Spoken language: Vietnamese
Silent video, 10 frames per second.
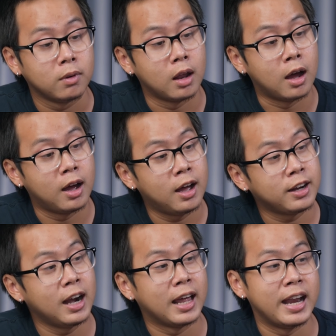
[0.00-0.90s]
đó,
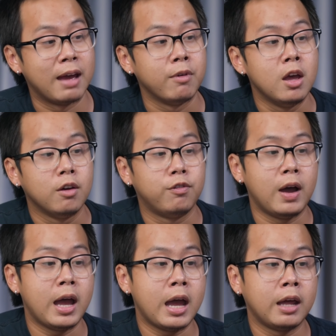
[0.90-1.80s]
rất là đẹp
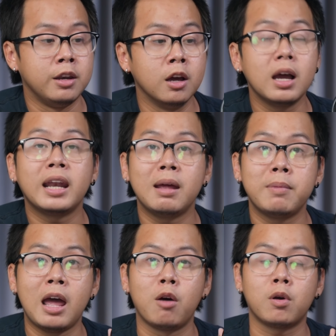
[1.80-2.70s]
và những anh em
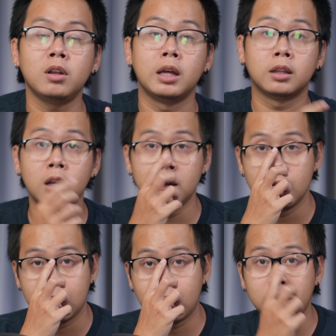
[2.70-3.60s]
nào có thể thích
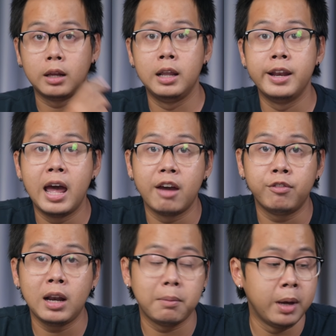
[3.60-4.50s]
có thể liên hệ
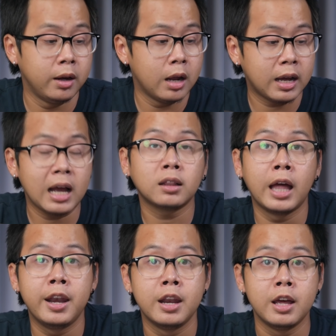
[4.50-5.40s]
với lại bên ờ, khắc
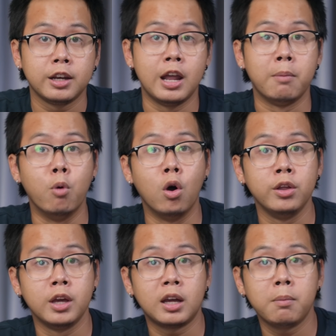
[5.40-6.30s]
tên để mua
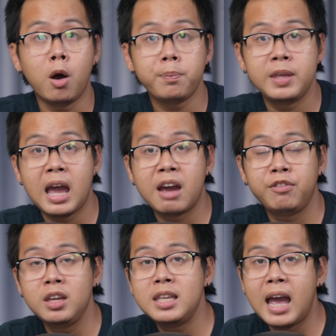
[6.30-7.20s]
những cái bóp da
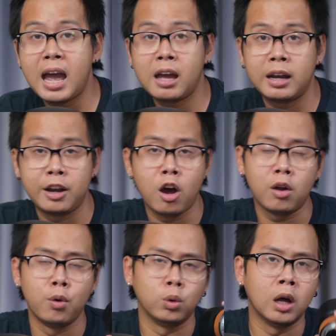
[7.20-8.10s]
ví da này nọ
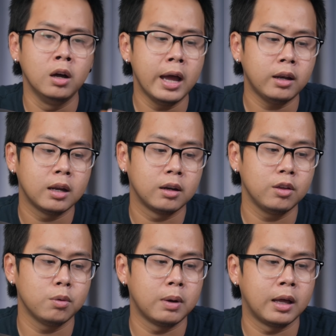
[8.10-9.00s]
đủ thứ hết nói
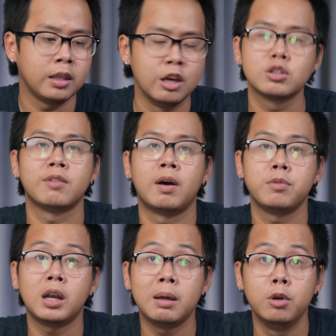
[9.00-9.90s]
chung là nhiều sản phẩm
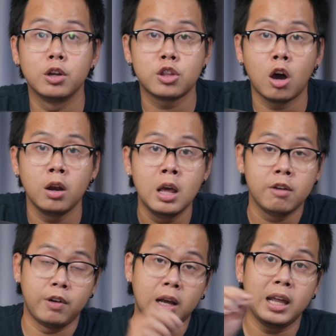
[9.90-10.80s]
cho anh em lựa chọn
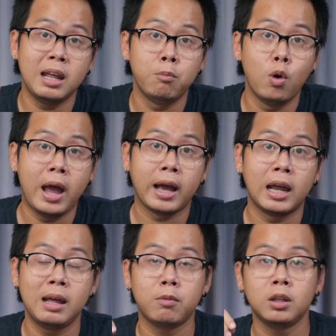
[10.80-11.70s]
và khi anh em mua hàng
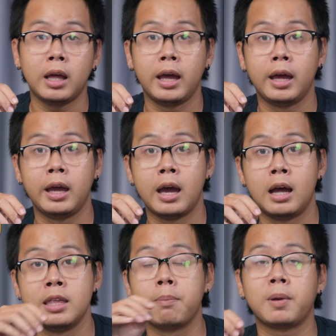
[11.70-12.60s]
anh em có thể à,
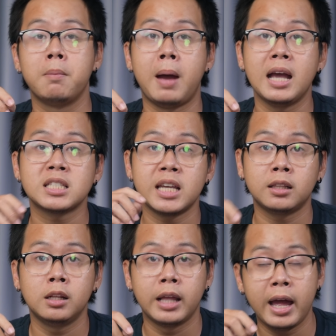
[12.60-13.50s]
nhập cái mã xe
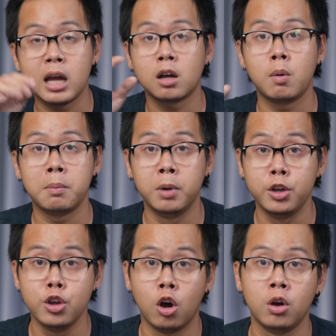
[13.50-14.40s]
tinh tế 2020
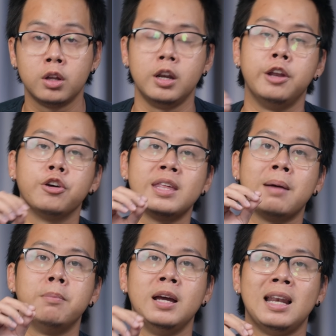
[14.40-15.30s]
vô để được
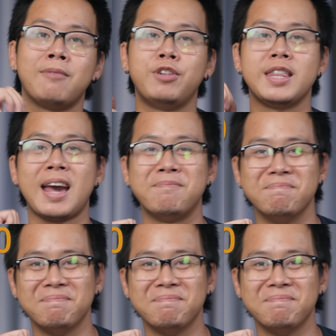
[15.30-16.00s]
giảm 15%